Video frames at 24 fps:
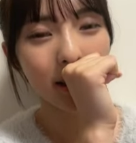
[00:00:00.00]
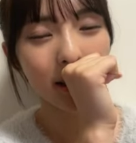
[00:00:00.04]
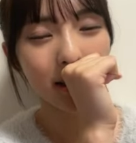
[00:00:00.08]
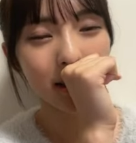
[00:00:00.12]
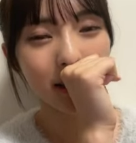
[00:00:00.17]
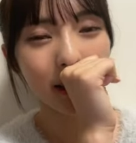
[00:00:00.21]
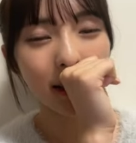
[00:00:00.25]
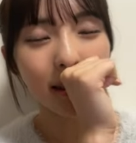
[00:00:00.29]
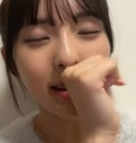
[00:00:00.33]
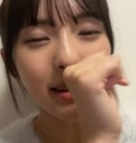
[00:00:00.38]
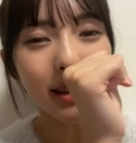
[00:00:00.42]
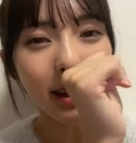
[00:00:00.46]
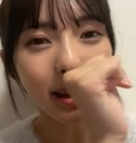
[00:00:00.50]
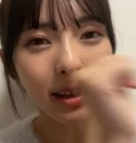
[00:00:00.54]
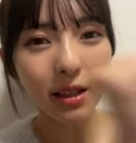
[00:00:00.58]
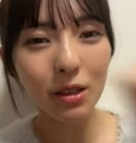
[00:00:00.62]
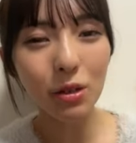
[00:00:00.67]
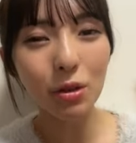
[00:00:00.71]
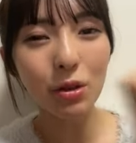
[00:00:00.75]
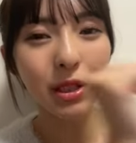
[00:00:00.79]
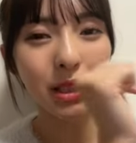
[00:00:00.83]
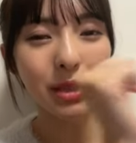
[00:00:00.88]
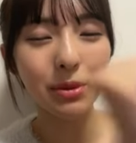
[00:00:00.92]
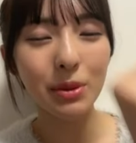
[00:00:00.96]
絶対に
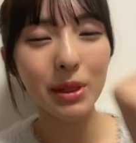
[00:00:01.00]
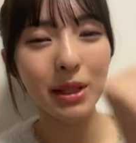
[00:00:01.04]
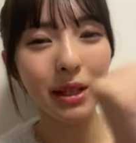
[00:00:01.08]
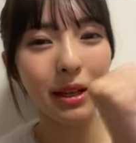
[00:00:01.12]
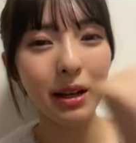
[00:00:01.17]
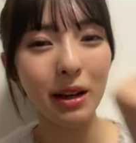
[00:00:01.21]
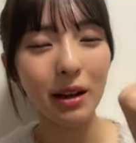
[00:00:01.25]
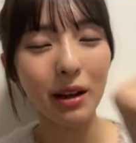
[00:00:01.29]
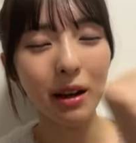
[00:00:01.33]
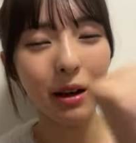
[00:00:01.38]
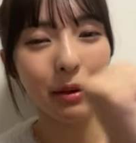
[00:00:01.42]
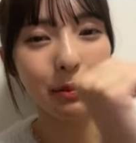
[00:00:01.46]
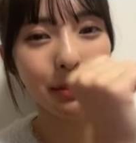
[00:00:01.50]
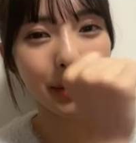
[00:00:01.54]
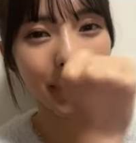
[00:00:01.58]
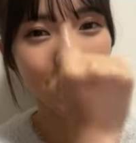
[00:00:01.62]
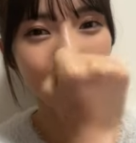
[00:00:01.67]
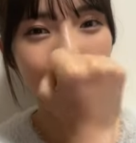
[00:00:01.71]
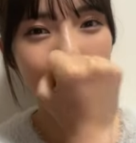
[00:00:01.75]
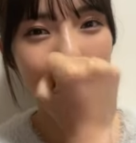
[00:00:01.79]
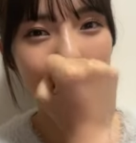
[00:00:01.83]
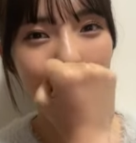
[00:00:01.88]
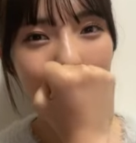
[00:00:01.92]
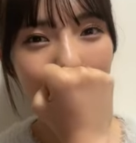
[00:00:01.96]
投資までには完璧
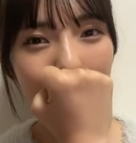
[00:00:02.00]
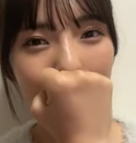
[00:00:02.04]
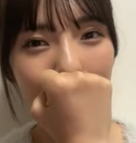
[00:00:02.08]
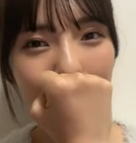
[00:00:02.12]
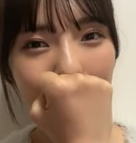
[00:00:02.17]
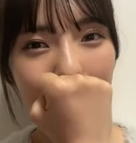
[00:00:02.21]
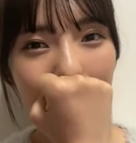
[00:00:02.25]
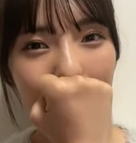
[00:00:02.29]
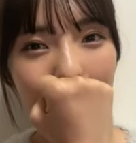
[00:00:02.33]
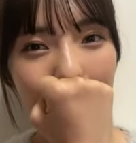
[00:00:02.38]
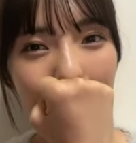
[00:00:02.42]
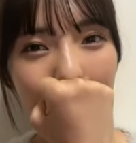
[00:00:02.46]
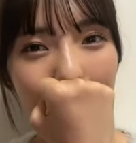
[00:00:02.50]
にしなきゃいけない